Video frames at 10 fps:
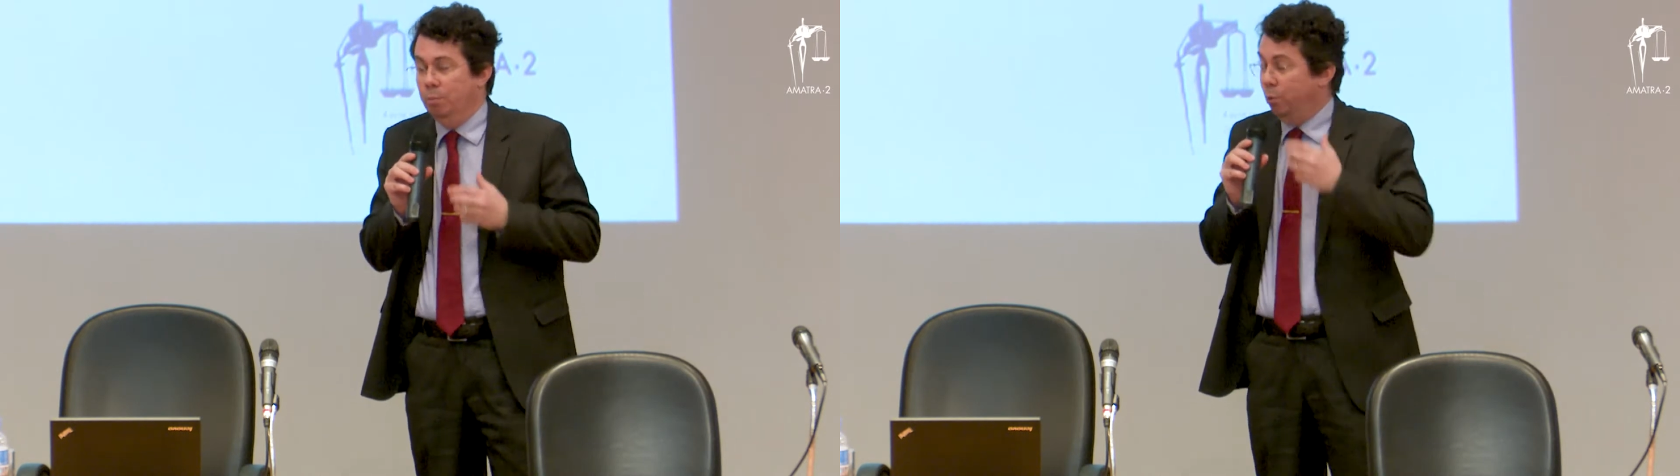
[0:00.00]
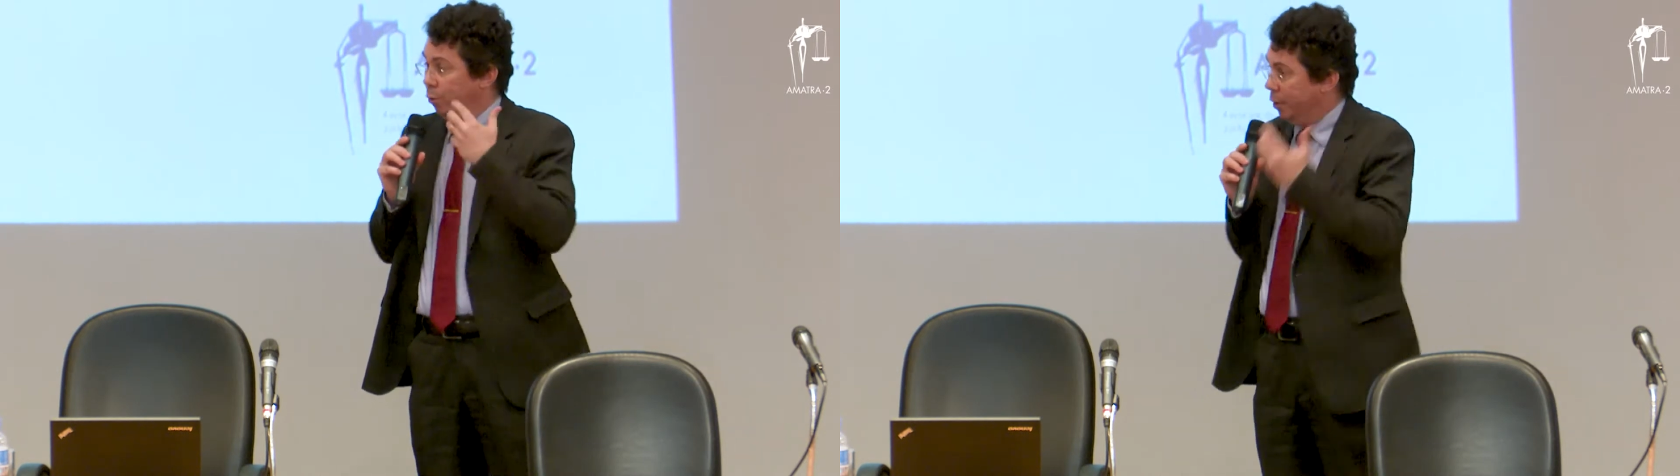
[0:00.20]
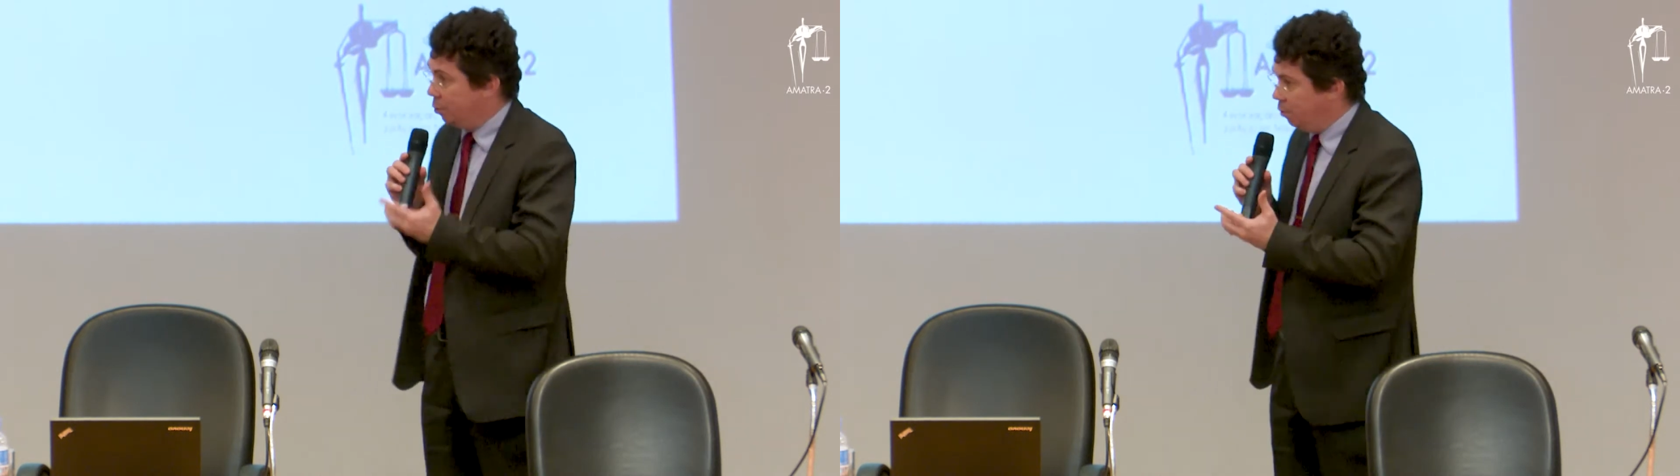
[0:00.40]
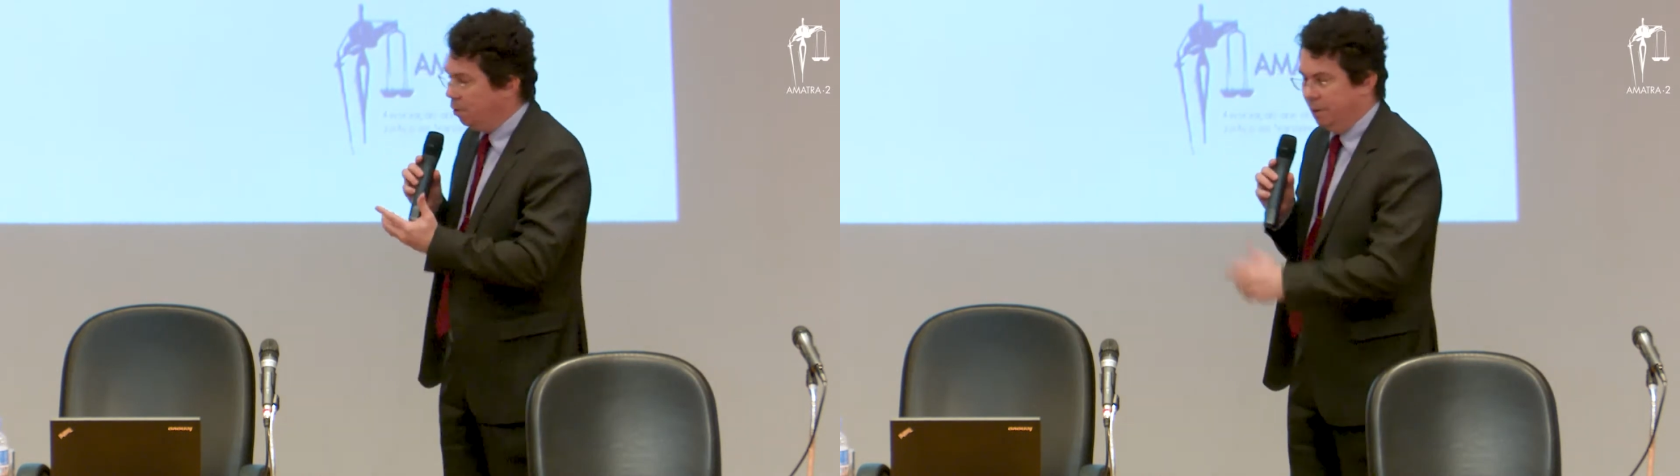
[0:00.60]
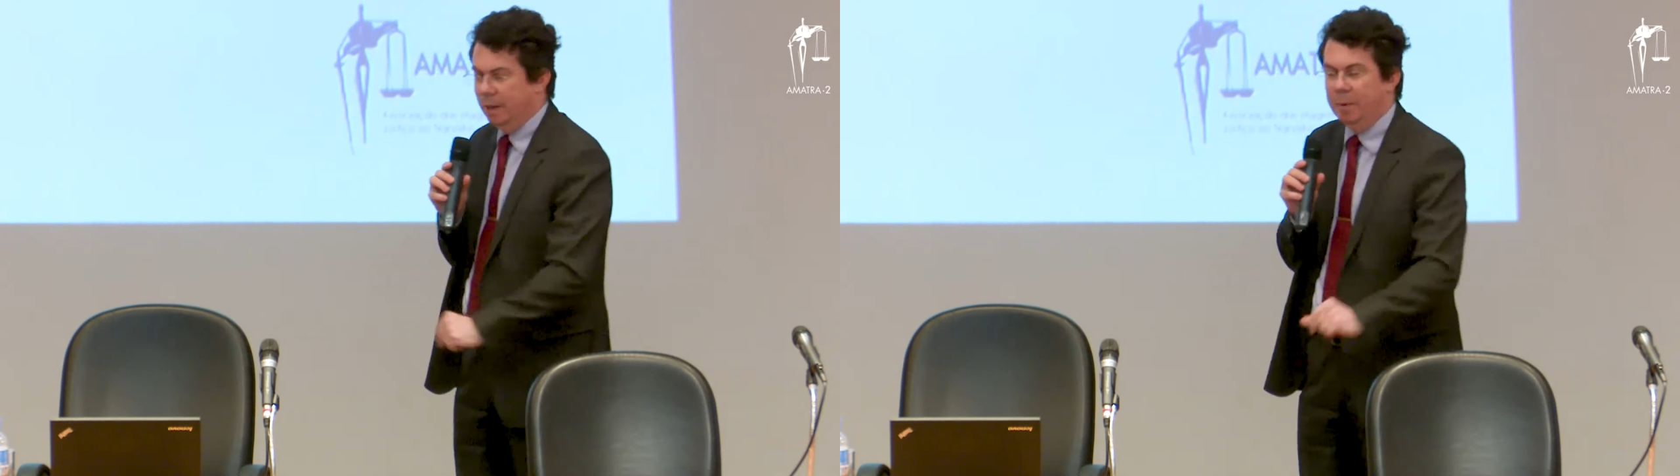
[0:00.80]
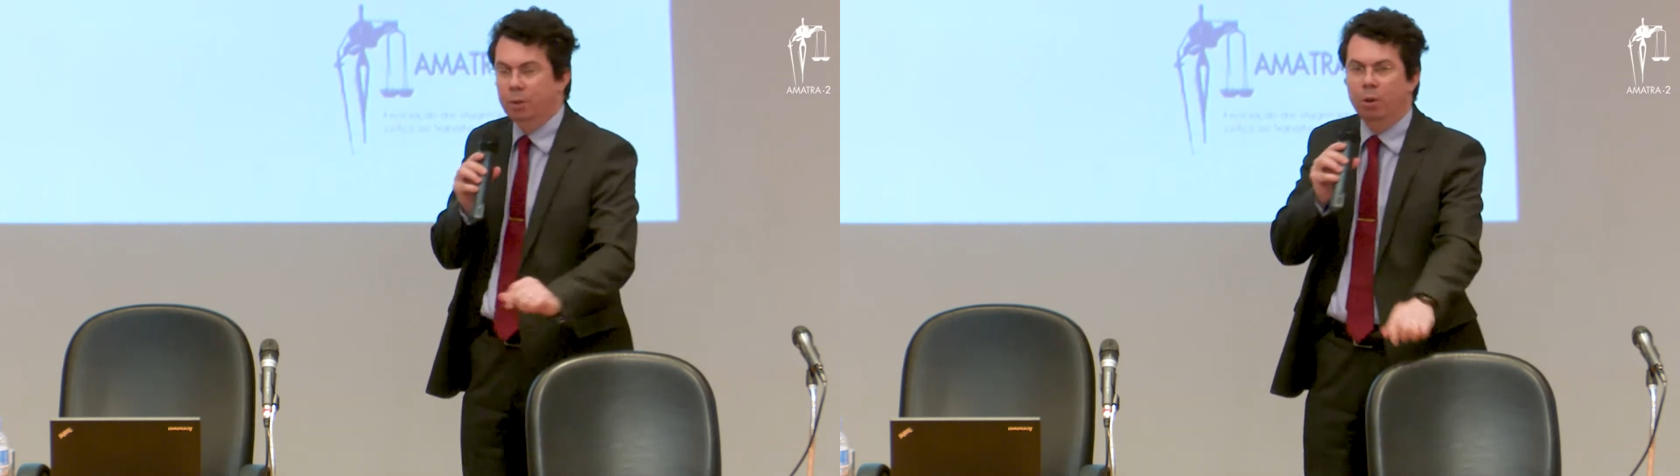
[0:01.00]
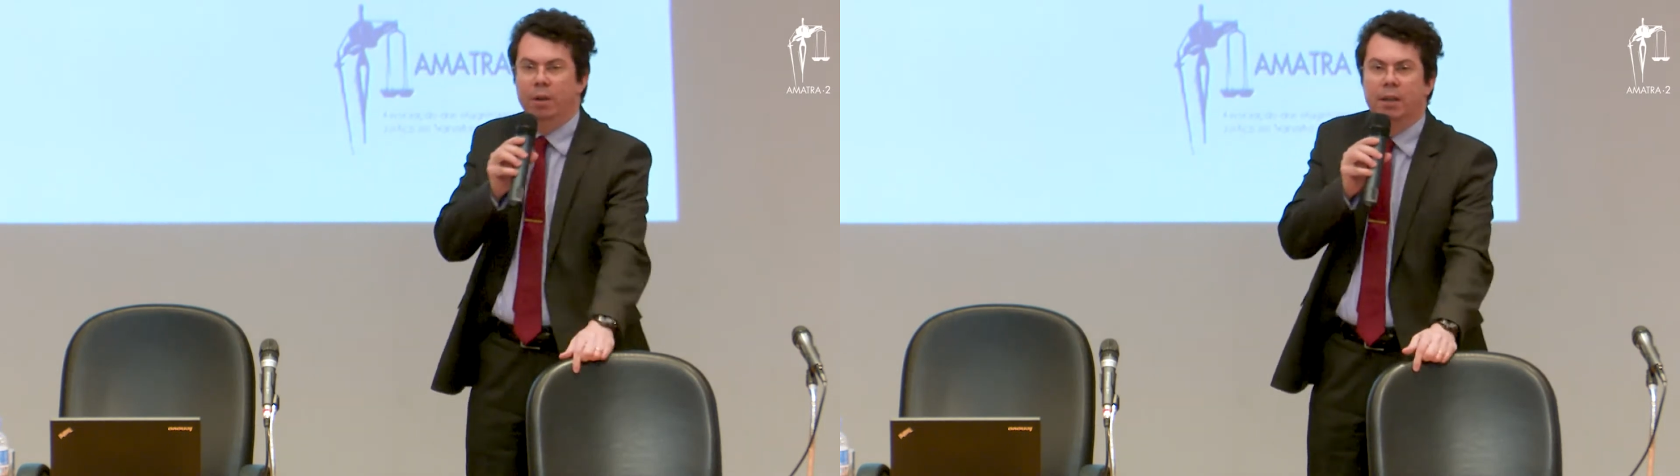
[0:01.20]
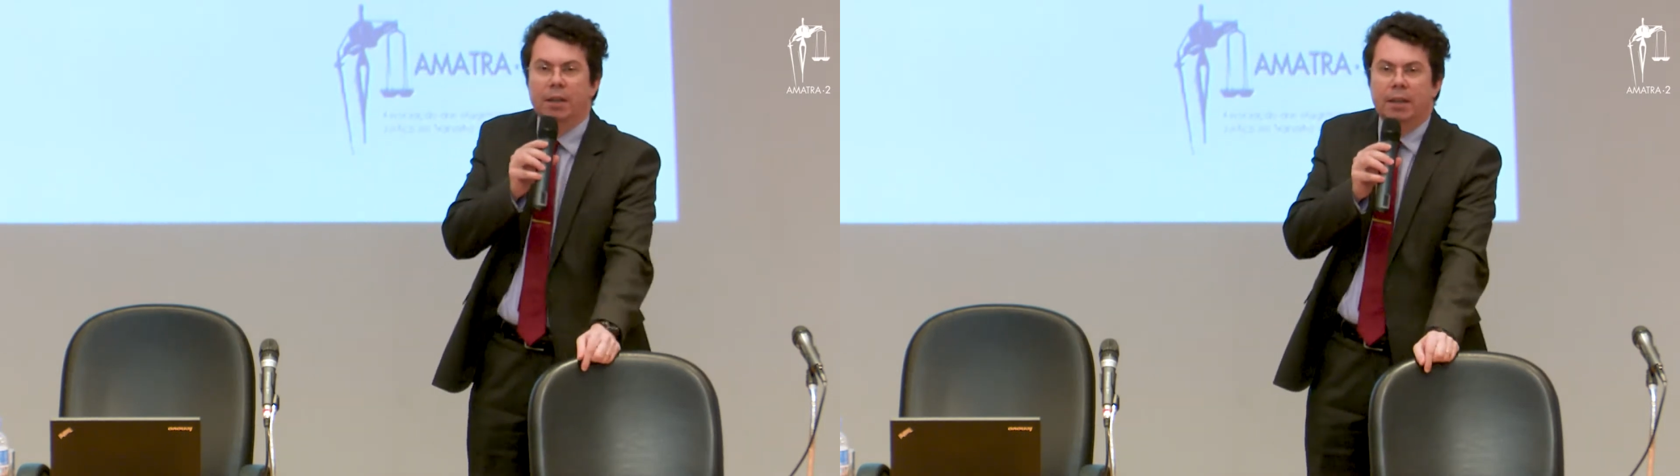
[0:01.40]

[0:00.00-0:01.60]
professor Amador,